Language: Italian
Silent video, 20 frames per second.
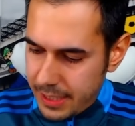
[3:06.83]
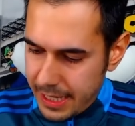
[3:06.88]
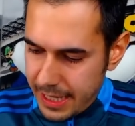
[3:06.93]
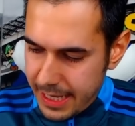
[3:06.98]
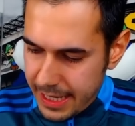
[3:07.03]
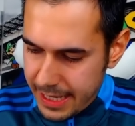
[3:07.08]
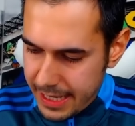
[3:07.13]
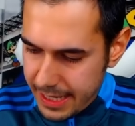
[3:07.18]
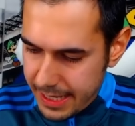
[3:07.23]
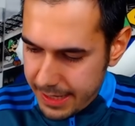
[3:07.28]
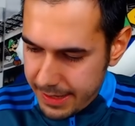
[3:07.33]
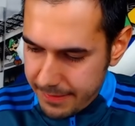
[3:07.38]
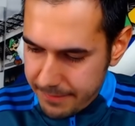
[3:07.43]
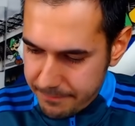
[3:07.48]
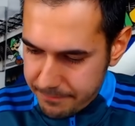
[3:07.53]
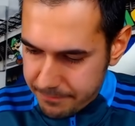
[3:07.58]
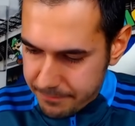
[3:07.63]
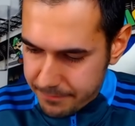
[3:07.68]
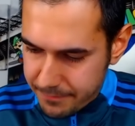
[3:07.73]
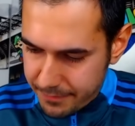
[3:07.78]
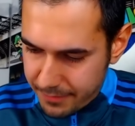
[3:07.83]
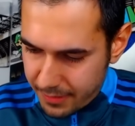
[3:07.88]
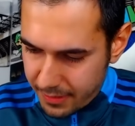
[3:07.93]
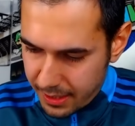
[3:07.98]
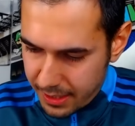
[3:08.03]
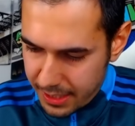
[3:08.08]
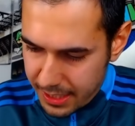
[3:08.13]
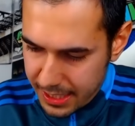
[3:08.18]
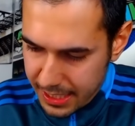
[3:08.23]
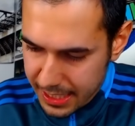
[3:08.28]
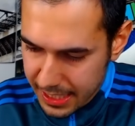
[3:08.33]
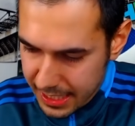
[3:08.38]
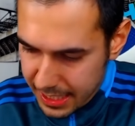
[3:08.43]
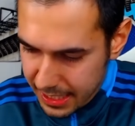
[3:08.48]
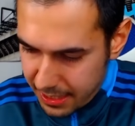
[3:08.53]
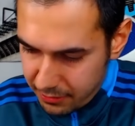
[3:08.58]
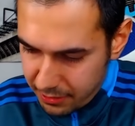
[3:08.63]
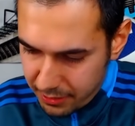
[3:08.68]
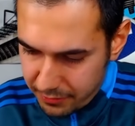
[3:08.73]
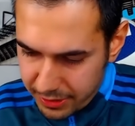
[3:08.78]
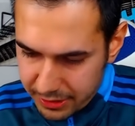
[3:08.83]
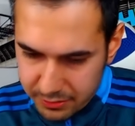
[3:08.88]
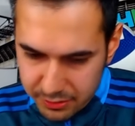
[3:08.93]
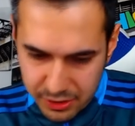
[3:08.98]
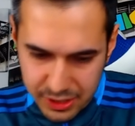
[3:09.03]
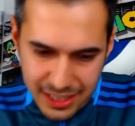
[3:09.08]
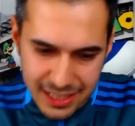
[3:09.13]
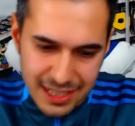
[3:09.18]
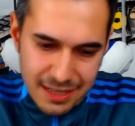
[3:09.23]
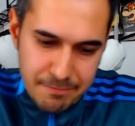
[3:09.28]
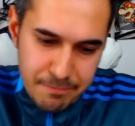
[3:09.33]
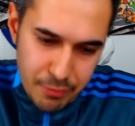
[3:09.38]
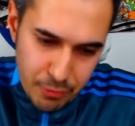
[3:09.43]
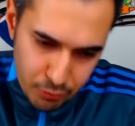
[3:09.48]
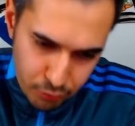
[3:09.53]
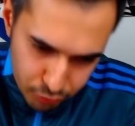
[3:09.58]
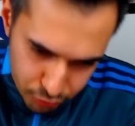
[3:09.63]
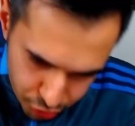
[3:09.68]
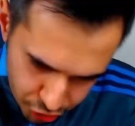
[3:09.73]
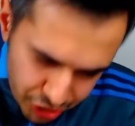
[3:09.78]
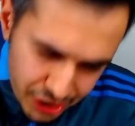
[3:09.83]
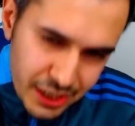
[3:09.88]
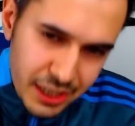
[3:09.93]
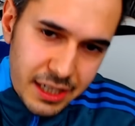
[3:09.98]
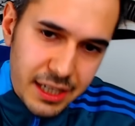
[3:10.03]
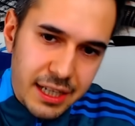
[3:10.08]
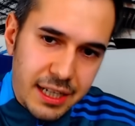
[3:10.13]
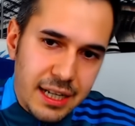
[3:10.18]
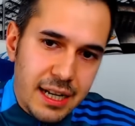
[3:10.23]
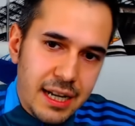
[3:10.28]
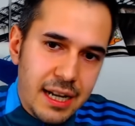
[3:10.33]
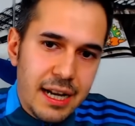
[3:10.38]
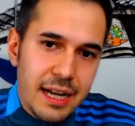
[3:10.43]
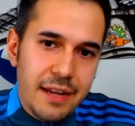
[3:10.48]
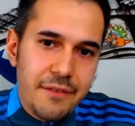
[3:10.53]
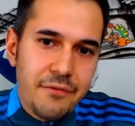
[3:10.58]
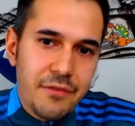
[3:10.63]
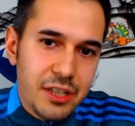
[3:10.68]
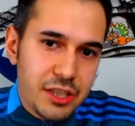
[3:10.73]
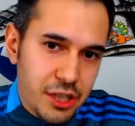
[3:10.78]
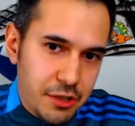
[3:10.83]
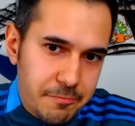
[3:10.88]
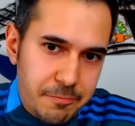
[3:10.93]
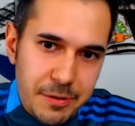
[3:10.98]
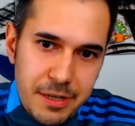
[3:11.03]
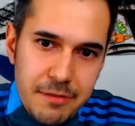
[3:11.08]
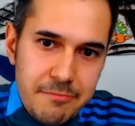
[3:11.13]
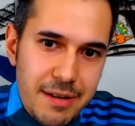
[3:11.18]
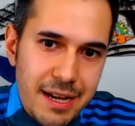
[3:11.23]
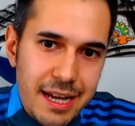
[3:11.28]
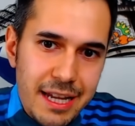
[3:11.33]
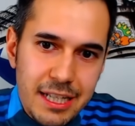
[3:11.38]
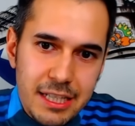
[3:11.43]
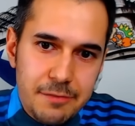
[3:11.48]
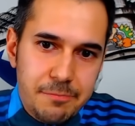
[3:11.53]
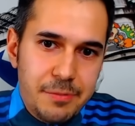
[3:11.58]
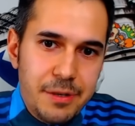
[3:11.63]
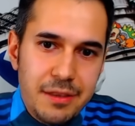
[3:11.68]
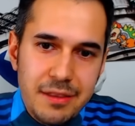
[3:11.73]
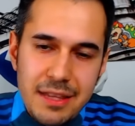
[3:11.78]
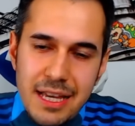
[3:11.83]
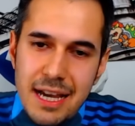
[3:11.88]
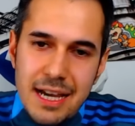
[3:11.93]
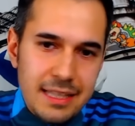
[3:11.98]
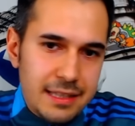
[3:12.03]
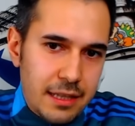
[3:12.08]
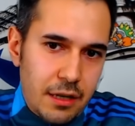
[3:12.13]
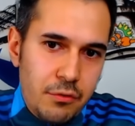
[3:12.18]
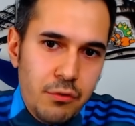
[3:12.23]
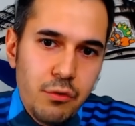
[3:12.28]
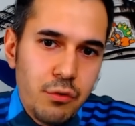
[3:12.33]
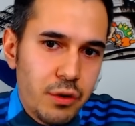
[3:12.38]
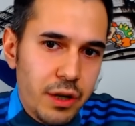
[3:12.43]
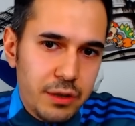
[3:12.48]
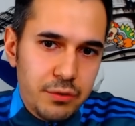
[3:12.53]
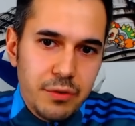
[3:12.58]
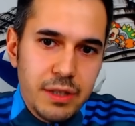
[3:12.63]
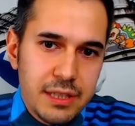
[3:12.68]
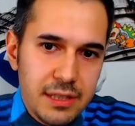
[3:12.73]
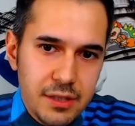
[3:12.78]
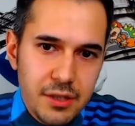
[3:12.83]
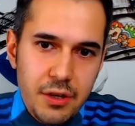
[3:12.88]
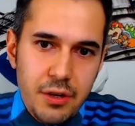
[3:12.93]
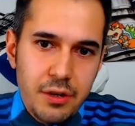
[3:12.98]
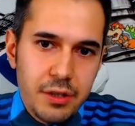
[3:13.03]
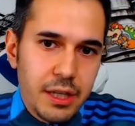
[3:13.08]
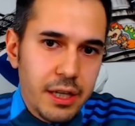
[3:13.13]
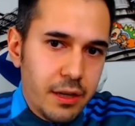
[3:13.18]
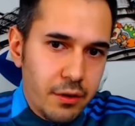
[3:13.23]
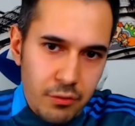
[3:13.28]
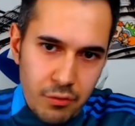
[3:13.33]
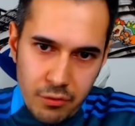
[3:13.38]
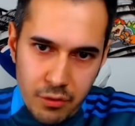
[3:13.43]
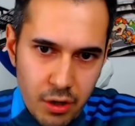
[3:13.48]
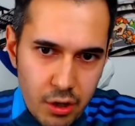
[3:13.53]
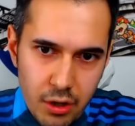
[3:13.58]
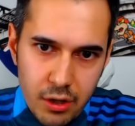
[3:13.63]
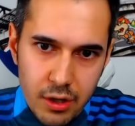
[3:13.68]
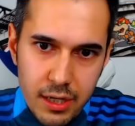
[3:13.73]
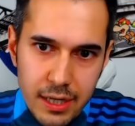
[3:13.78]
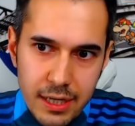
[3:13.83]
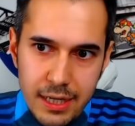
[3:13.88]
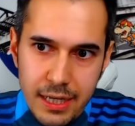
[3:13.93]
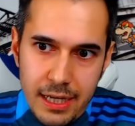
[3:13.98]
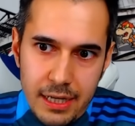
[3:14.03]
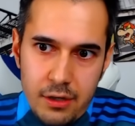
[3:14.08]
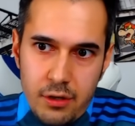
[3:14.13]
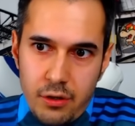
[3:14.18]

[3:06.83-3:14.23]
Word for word: E, ehm, è una Juventus anche poco cinica, invece prima era spietata, una, due azioni, un gol.